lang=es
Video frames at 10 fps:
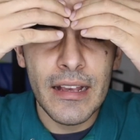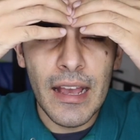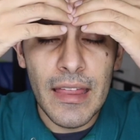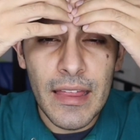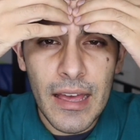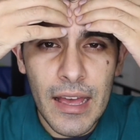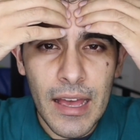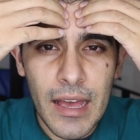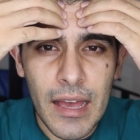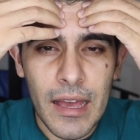
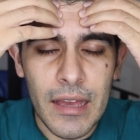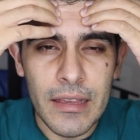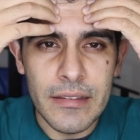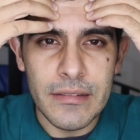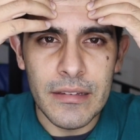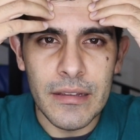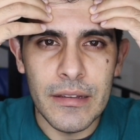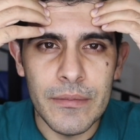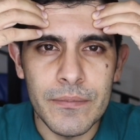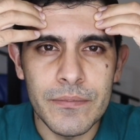cada
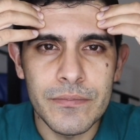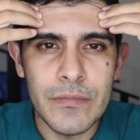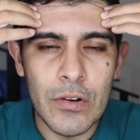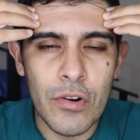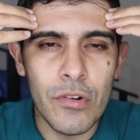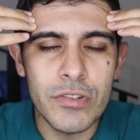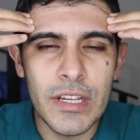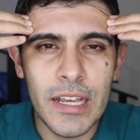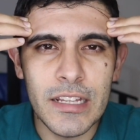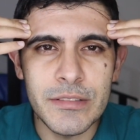este,
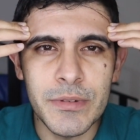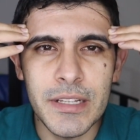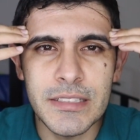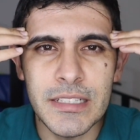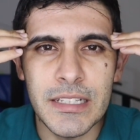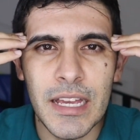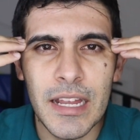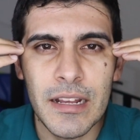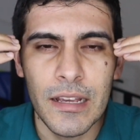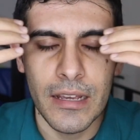roce que les voy a
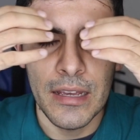enseñar,